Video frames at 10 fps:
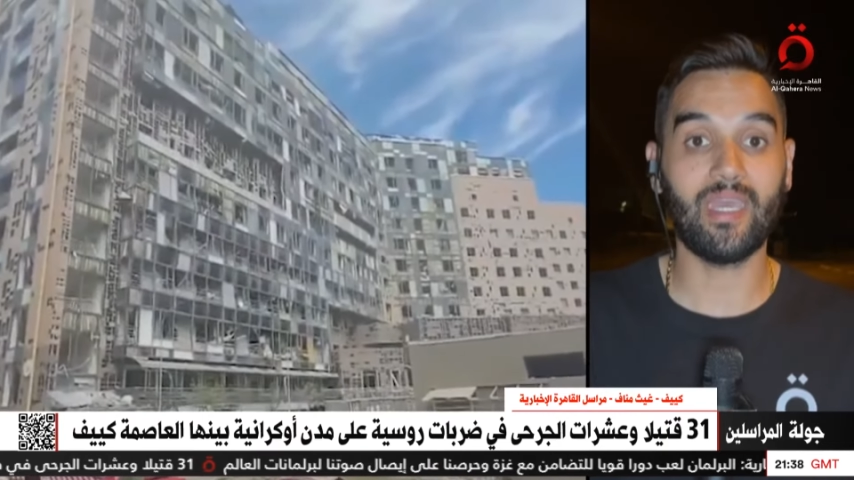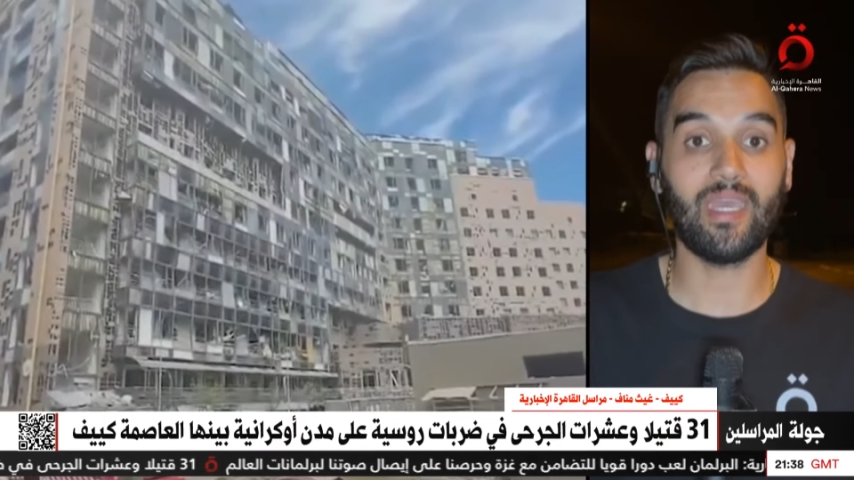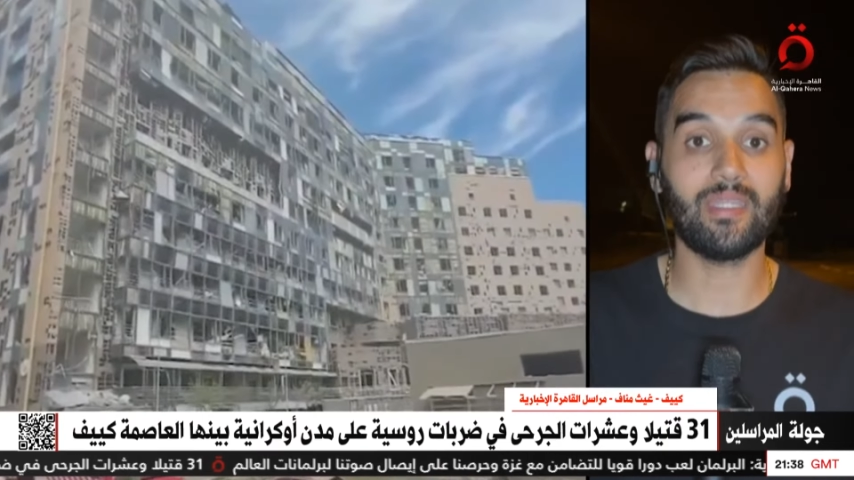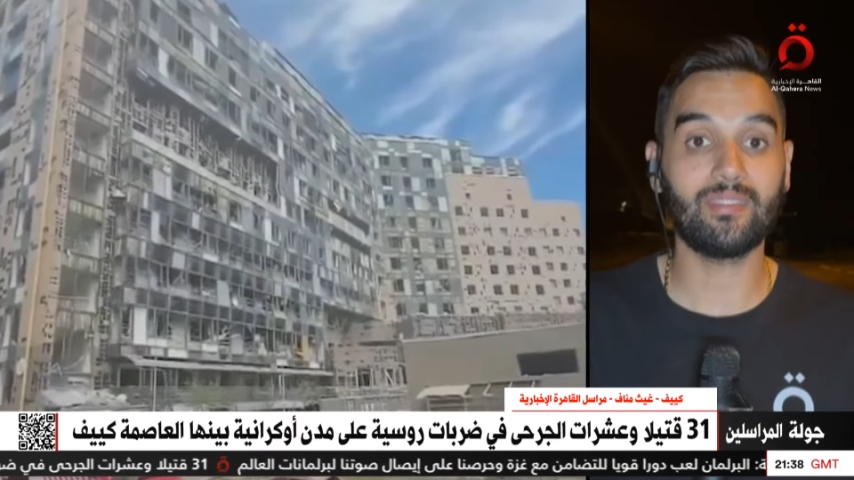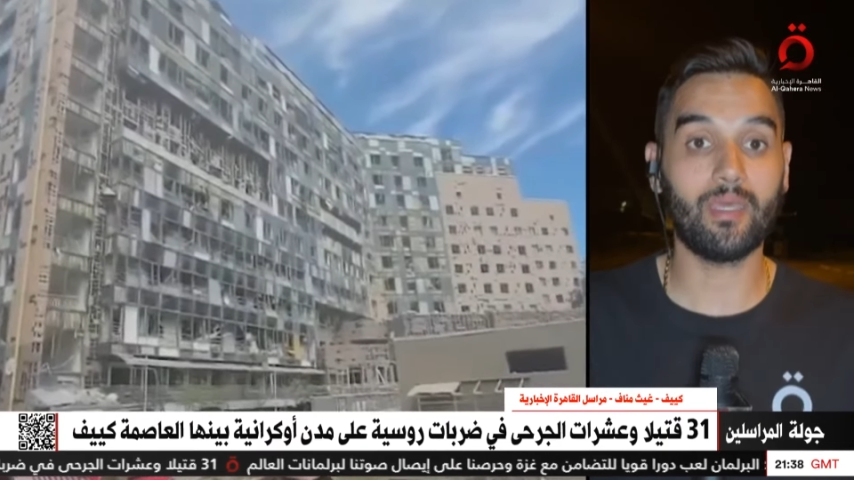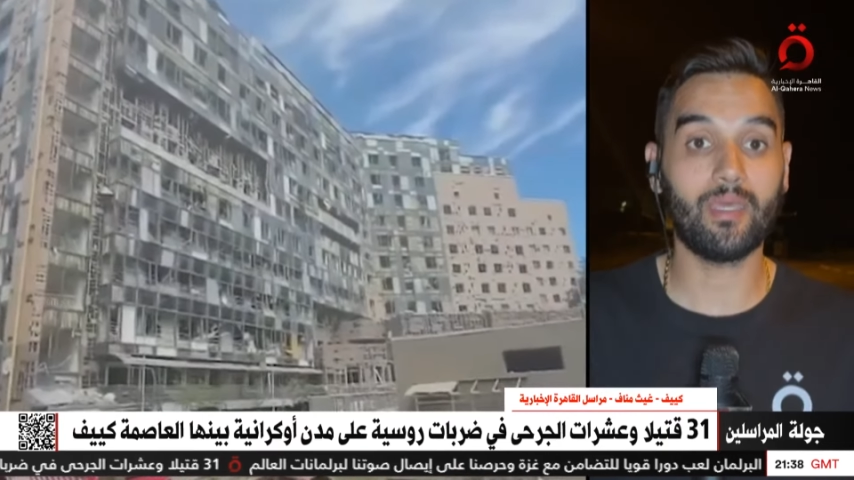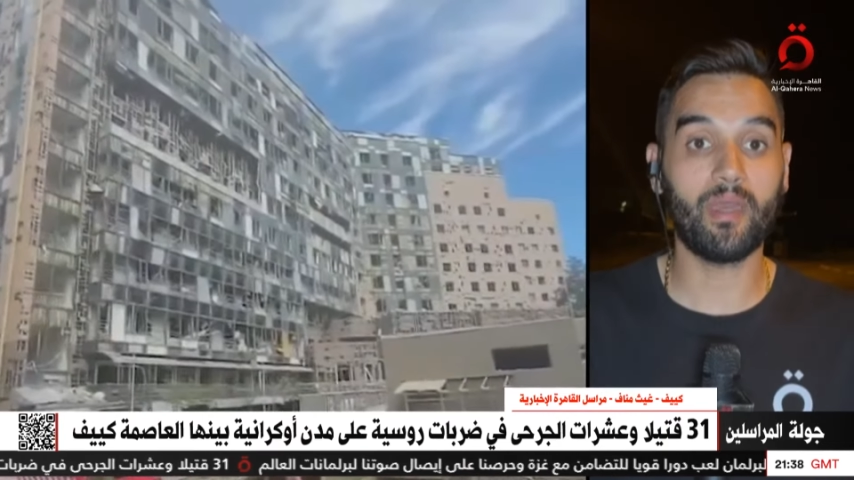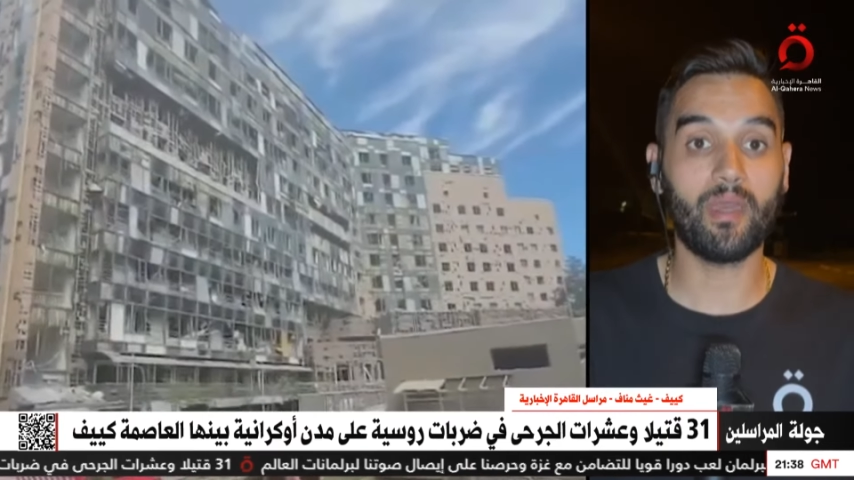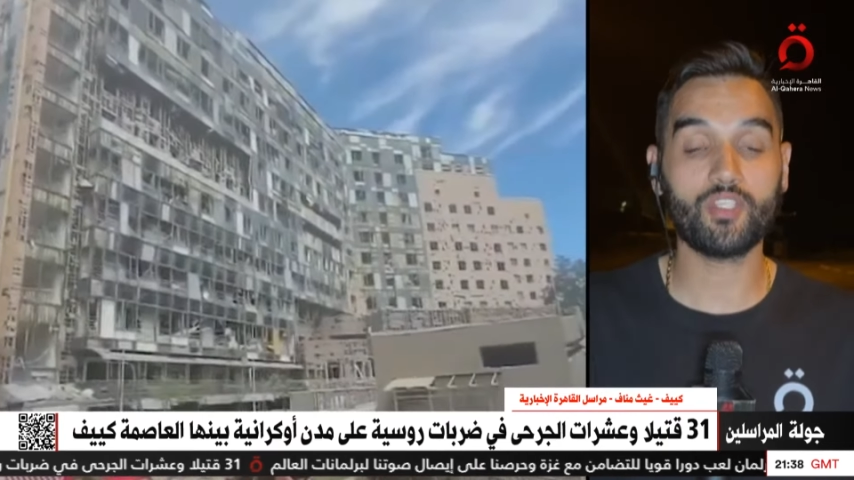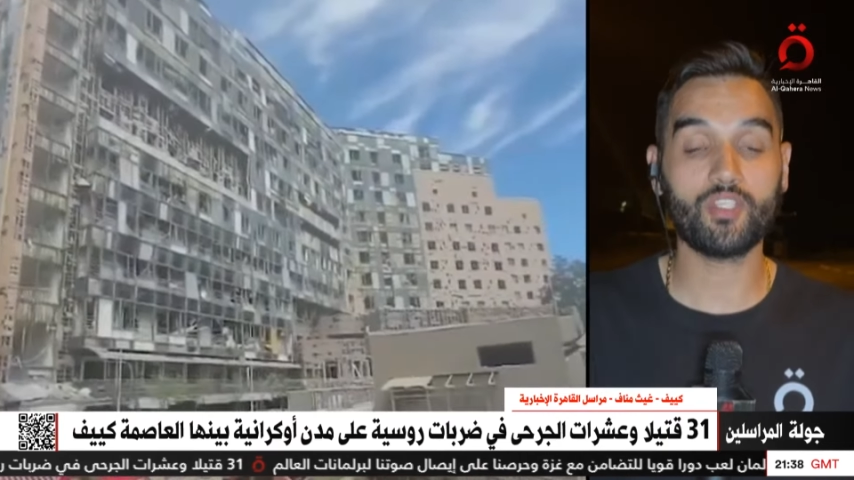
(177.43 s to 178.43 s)
التي
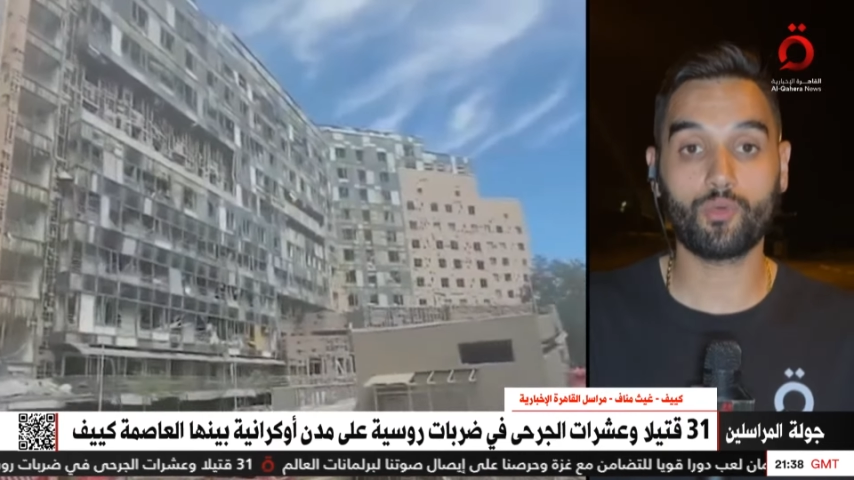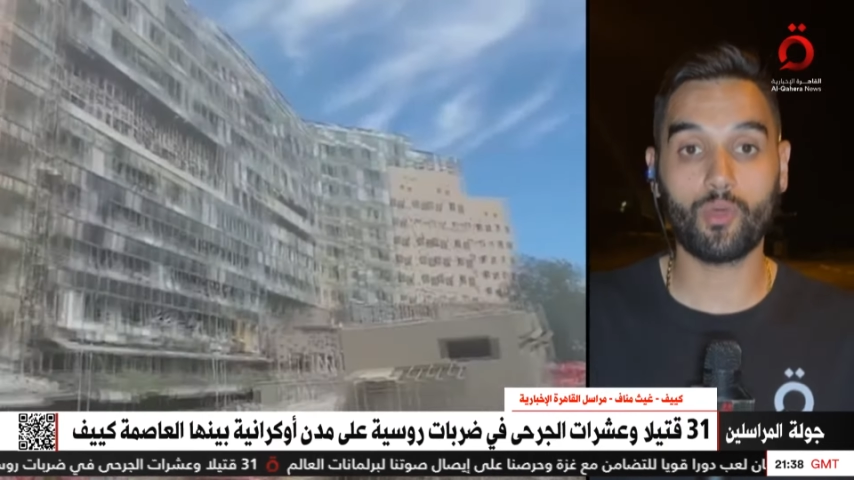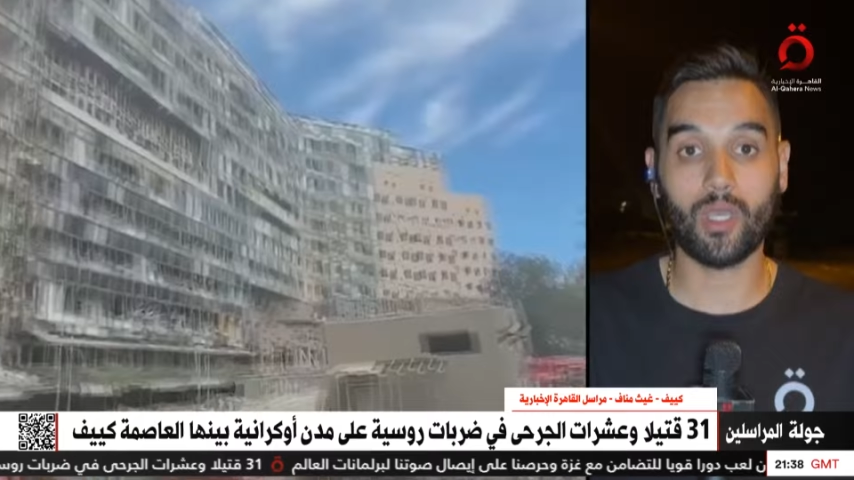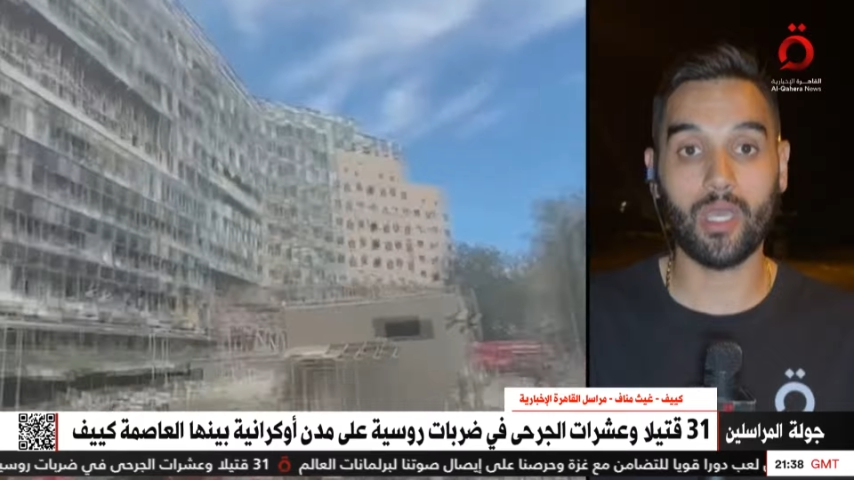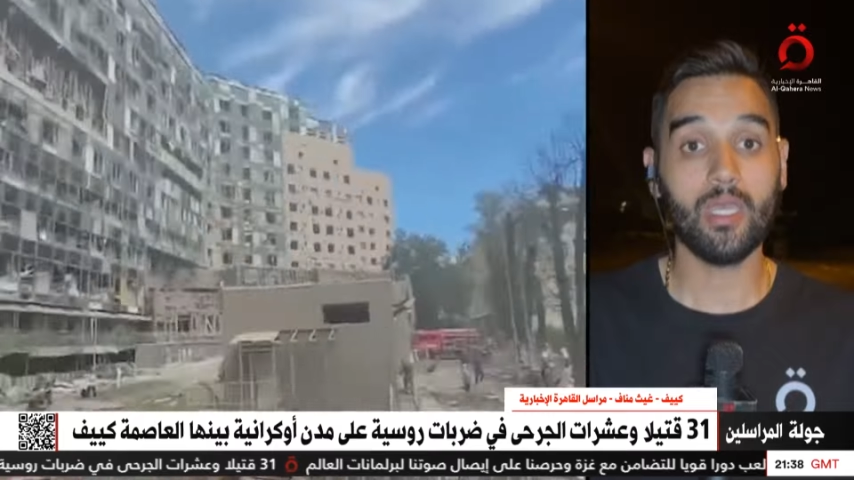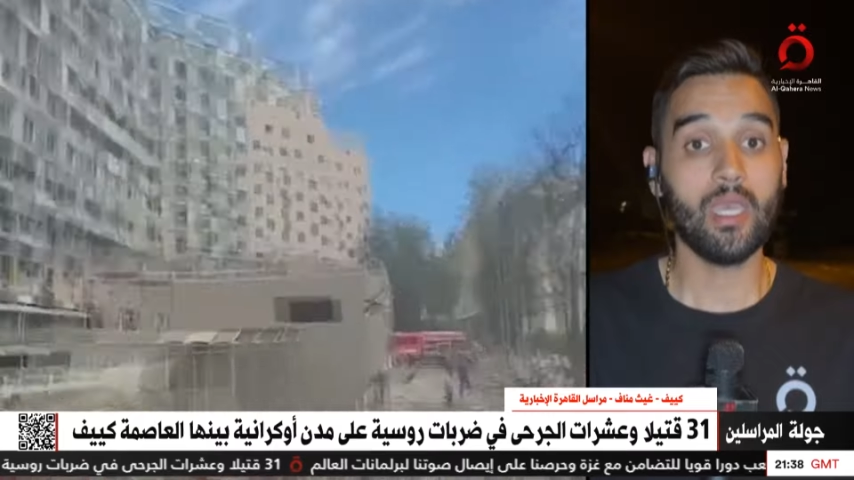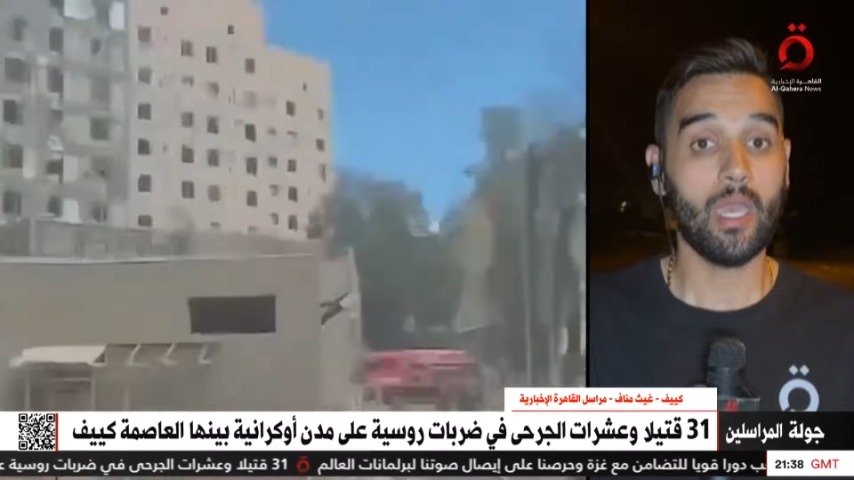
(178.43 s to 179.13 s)
تم نشرها